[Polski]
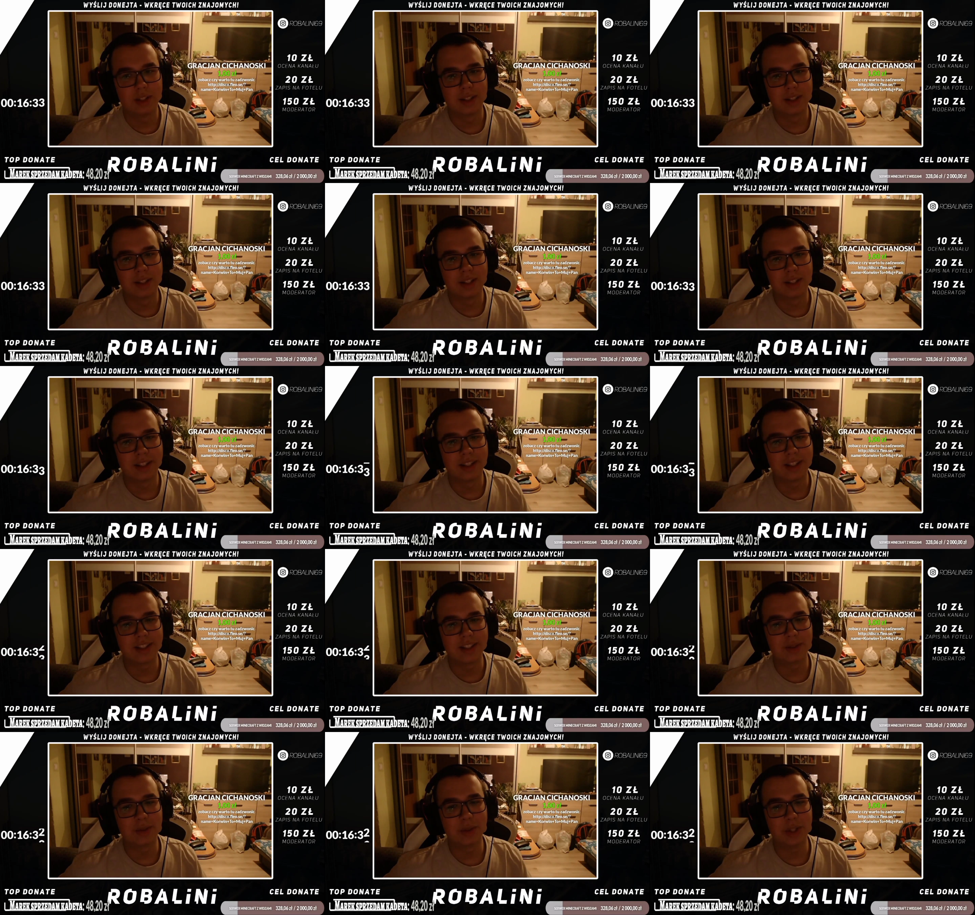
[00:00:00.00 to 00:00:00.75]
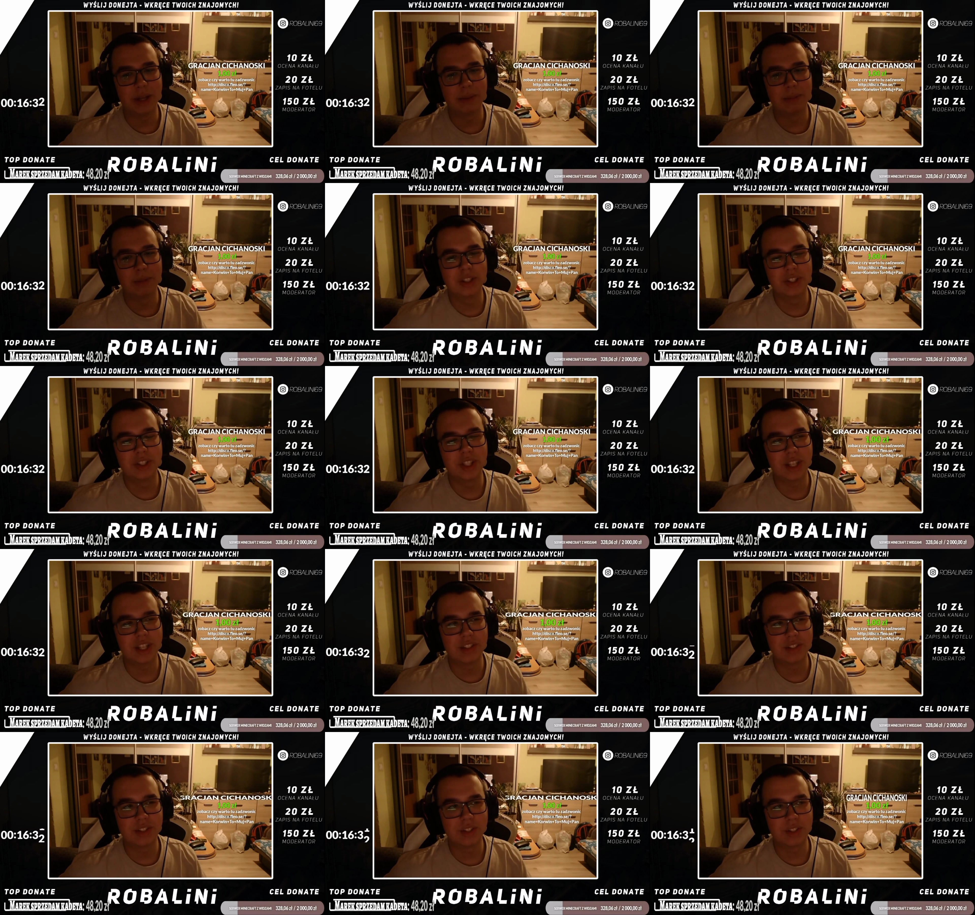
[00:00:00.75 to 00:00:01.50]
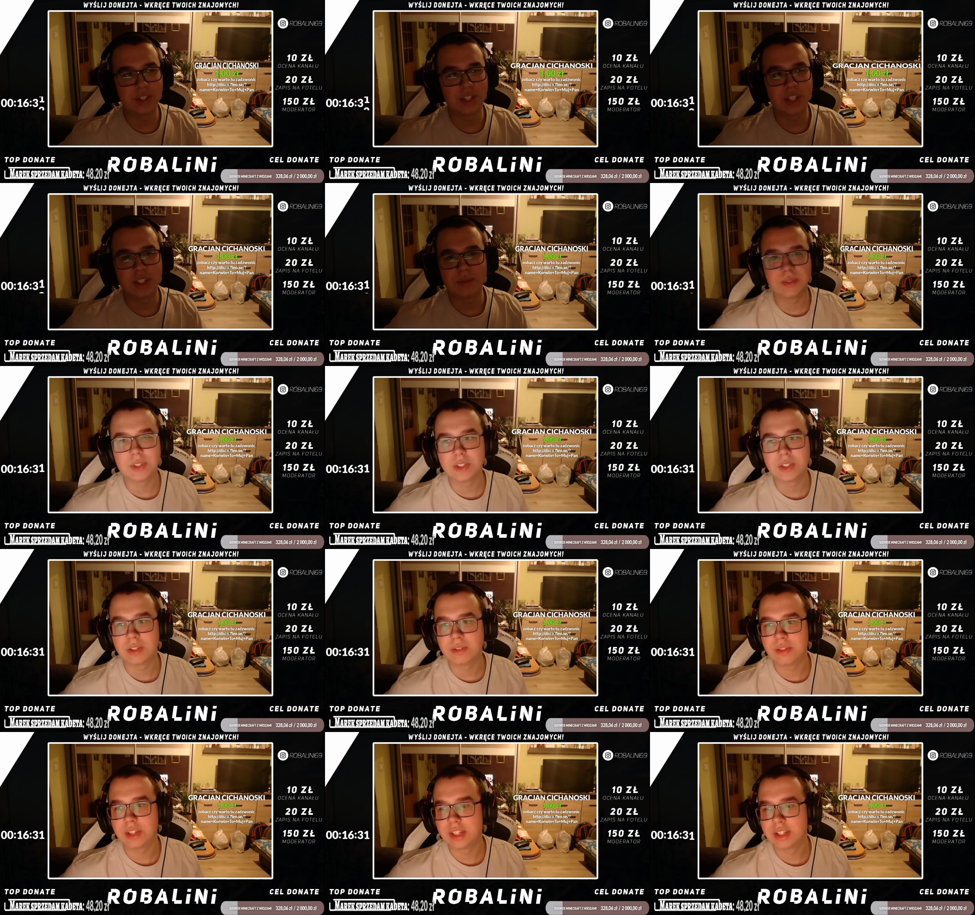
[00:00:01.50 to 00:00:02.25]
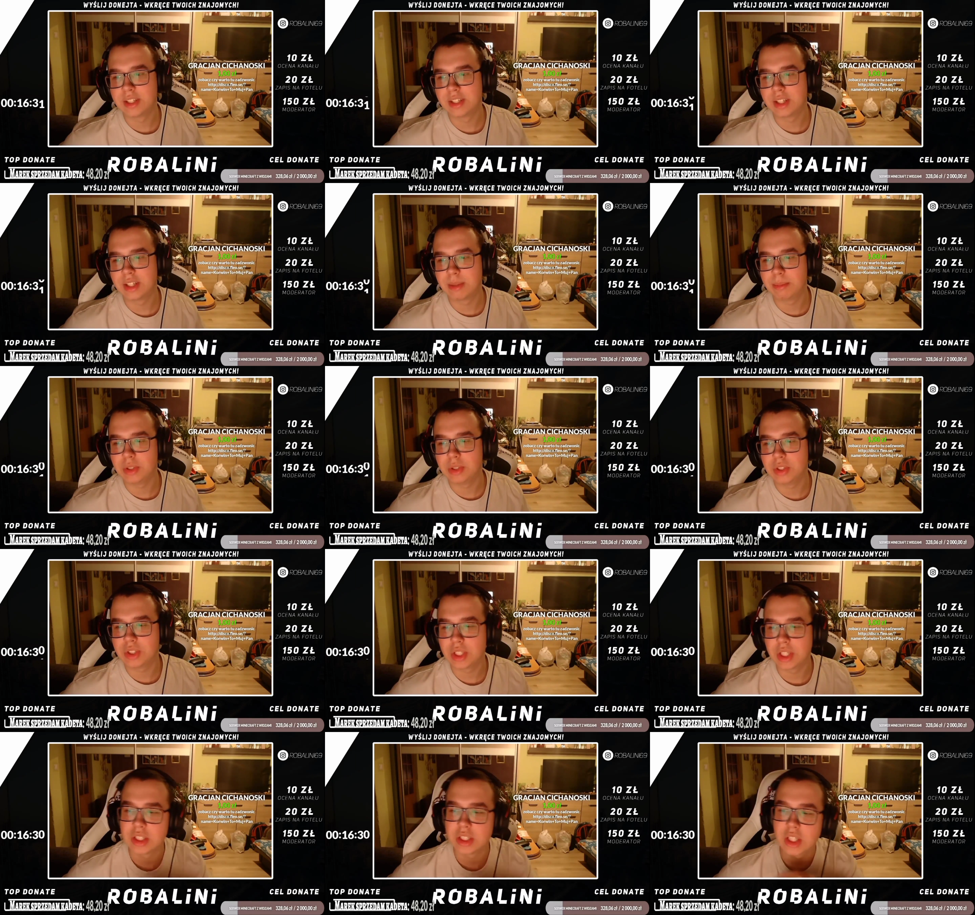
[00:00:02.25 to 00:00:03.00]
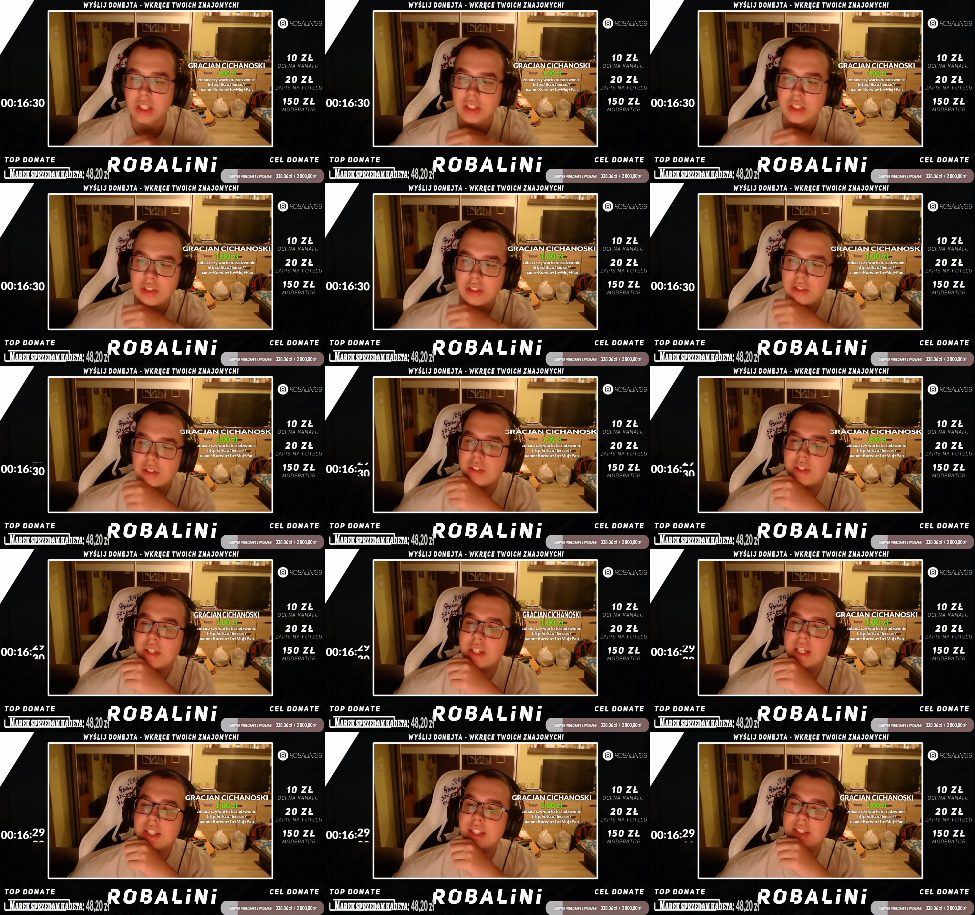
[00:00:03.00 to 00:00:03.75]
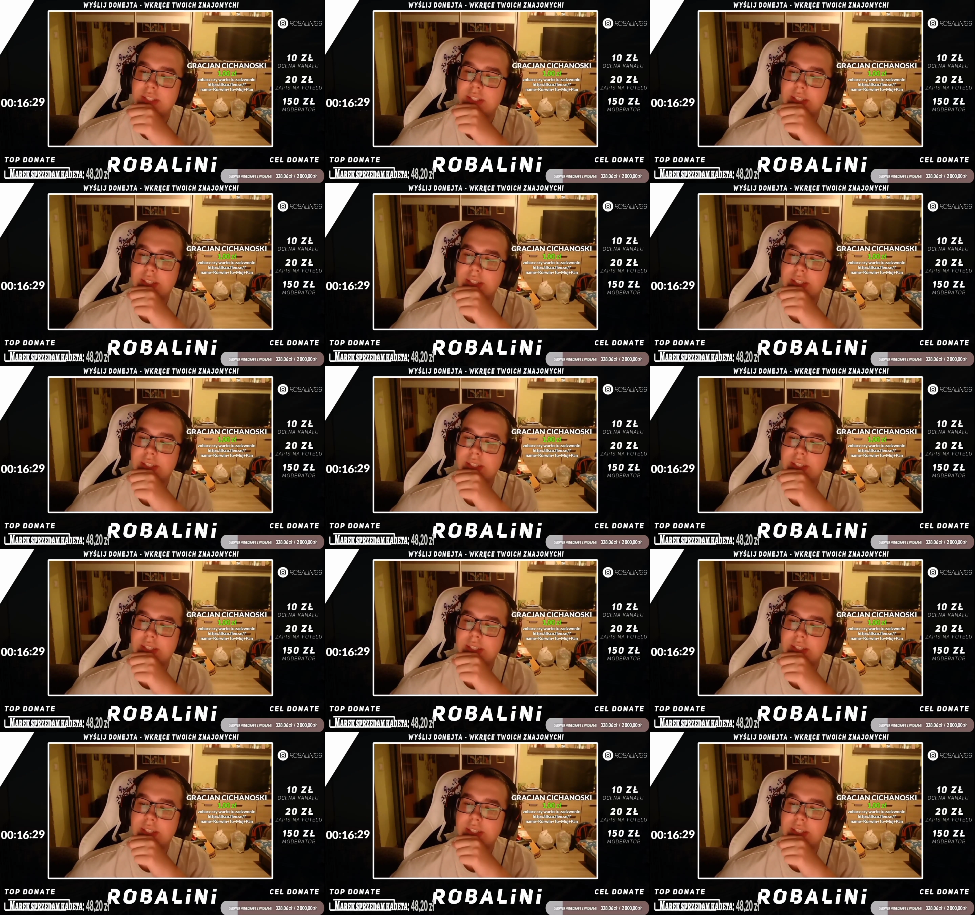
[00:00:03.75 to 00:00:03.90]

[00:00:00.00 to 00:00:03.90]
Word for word: Ryzykujemy czy nie? Co to jest, widzowie? Napiszcie na czacie, co to jest.